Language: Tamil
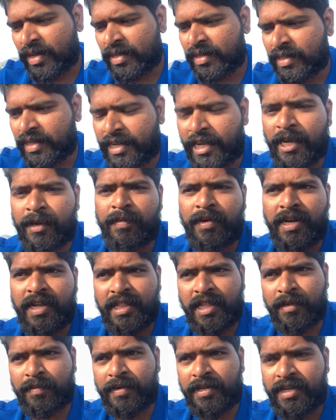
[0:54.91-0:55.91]
இந்த கேபிள்
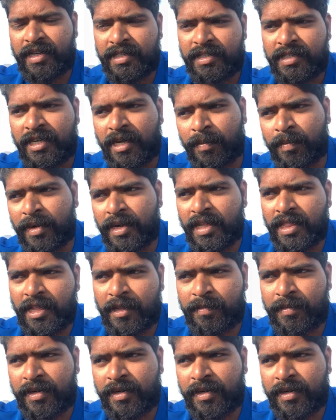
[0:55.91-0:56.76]
ஏதாவது பண்ணுறது டம்பிள் ஏதாவது